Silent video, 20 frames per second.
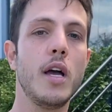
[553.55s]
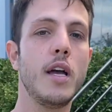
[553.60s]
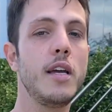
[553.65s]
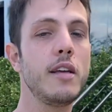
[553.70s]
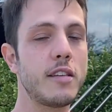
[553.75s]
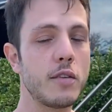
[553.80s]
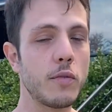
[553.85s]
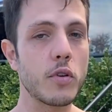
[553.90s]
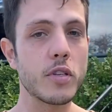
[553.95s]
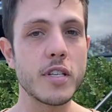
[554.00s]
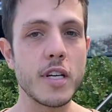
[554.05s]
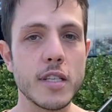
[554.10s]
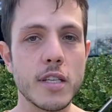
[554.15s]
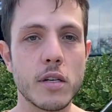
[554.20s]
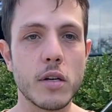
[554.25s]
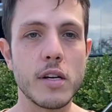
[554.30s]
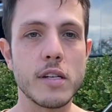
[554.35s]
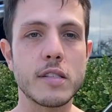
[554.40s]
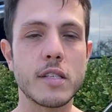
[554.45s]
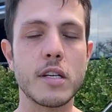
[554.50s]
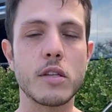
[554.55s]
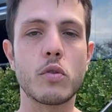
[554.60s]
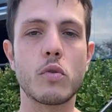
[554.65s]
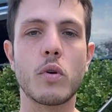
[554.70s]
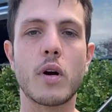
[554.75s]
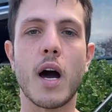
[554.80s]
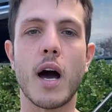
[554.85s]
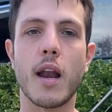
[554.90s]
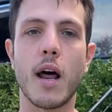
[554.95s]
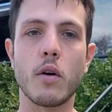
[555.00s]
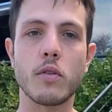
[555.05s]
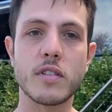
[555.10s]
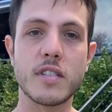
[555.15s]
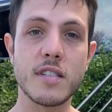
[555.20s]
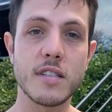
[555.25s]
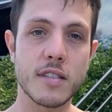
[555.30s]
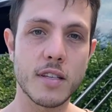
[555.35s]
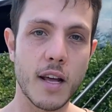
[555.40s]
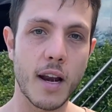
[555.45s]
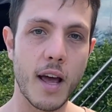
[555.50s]
E se você ainda não é inscrito no canal,
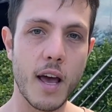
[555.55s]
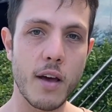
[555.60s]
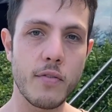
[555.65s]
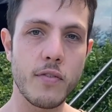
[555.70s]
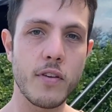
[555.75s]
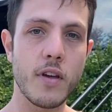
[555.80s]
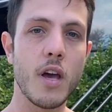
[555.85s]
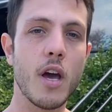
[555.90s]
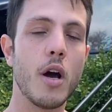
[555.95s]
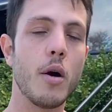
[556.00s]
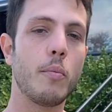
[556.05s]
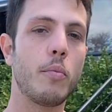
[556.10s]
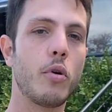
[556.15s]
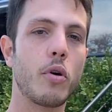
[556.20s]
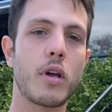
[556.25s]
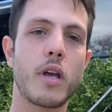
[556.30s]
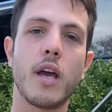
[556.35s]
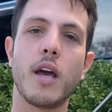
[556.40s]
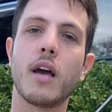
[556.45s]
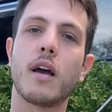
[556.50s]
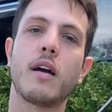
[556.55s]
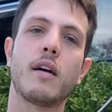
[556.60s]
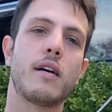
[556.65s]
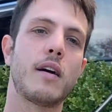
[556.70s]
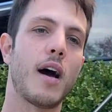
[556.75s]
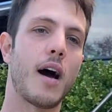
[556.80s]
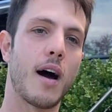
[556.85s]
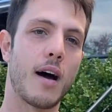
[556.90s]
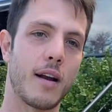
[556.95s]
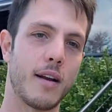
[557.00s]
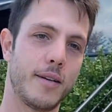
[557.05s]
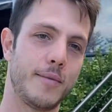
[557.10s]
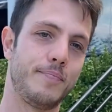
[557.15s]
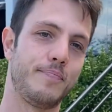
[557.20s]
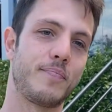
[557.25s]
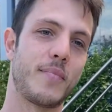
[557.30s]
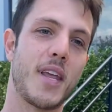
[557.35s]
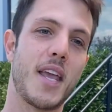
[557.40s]
se inscreve, porque, cara,